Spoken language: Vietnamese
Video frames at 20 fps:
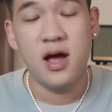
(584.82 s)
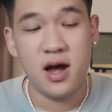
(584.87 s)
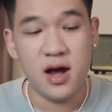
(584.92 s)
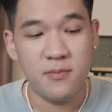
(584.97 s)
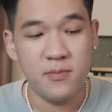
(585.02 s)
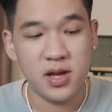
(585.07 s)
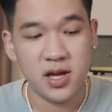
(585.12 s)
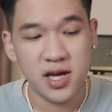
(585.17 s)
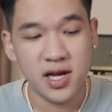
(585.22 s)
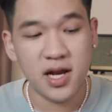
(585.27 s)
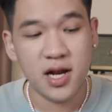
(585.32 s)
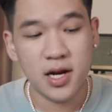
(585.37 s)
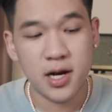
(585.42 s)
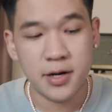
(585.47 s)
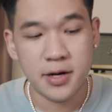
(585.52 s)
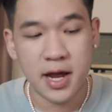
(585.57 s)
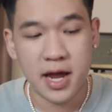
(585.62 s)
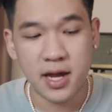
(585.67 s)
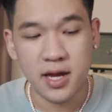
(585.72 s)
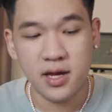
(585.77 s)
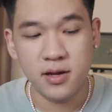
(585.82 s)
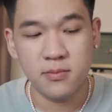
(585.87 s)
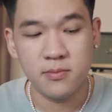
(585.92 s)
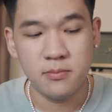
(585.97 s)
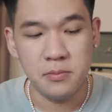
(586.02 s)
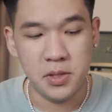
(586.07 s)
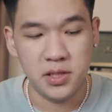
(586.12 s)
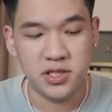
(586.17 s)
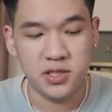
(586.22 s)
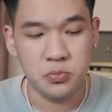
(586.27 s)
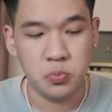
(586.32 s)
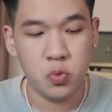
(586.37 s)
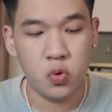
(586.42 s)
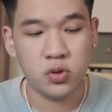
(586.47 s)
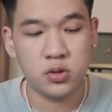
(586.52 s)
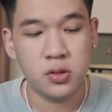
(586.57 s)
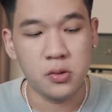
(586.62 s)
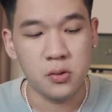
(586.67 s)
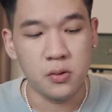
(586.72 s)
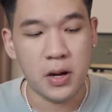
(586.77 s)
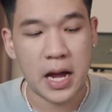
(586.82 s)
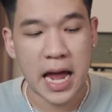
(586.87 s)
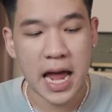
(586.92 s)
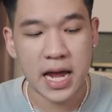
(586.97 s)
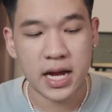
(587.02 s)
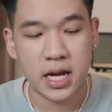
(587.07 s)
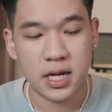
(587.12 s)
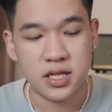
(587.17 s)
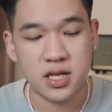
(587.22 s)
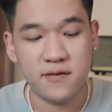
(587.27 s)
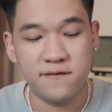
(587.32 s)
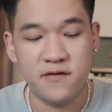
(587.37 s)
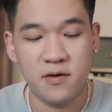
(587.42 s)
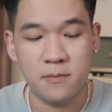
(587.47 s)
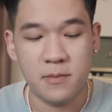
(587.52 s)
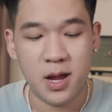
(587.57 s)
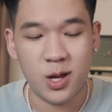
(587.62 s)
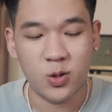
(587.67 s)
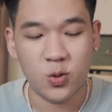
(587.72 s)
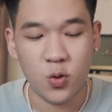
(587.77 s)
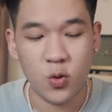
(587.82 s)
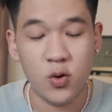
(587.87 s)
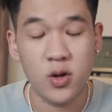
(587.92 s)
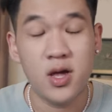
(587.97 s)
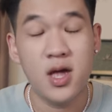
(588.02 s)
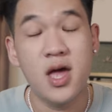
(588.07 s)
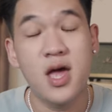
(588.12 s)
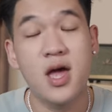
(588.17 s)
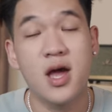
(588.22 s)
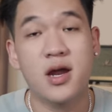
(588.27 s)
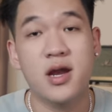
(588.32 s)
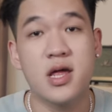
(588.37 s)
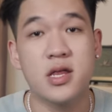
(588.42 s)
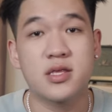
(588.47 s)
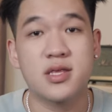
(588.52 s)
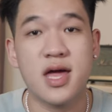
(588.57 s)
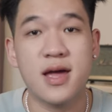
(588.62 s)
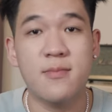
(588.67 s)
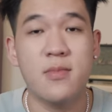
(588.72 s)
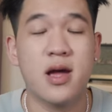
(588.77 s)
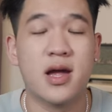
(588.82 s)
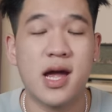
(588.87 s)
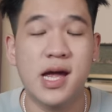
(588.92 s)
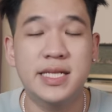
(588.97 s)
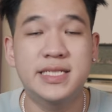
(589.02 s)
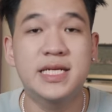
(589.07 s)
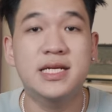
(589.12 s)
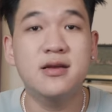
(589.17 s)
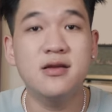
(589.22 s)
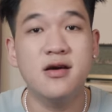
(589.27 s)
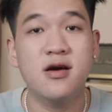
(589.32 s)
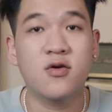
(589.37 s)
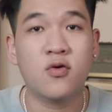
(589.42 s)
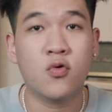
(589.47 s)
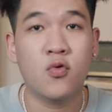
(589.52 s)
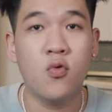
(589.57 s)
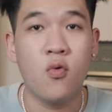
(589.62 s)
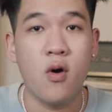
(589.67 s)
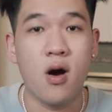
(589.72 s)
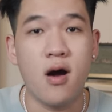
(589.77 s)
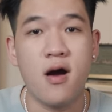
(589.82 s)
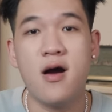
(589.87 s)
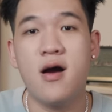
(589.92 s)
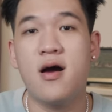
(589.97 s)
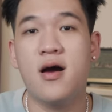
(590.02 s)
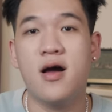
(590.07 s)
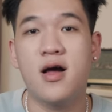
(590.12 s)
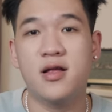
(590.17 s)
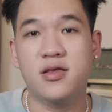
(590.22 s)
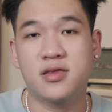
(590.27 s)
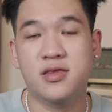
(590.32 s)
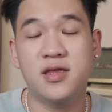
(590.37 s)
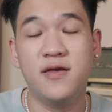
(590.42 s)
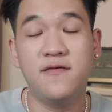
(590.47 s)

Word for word: à, mình nghĩ là lần này mình chỉ mua thử hai cái sản phẩm này thôi để xem là cái chất lượng của uh,